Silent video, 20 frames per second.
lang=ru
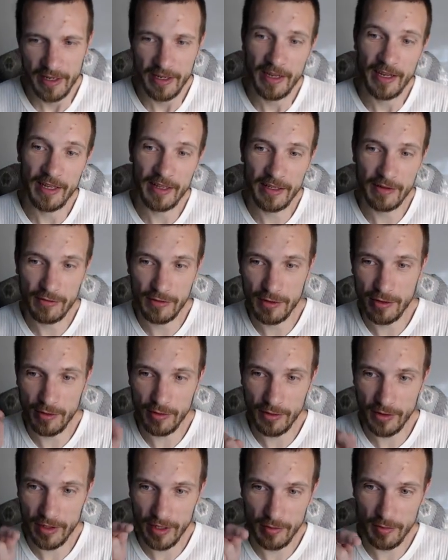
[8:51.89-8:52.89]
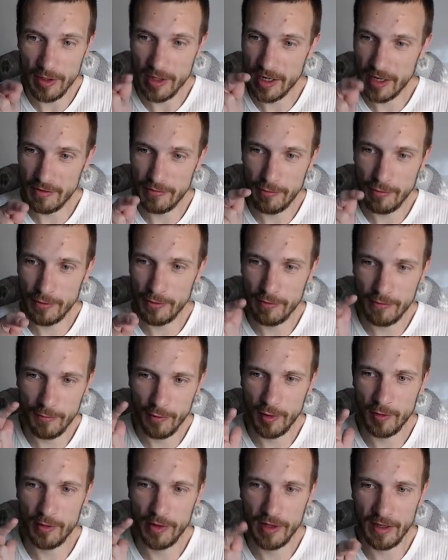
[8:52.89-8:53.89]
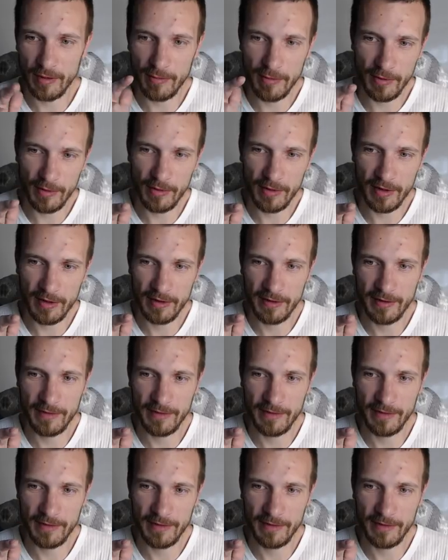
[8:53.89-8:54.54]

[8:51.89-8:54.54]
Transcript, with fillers: Это встроенный микрофон в мой моноблок.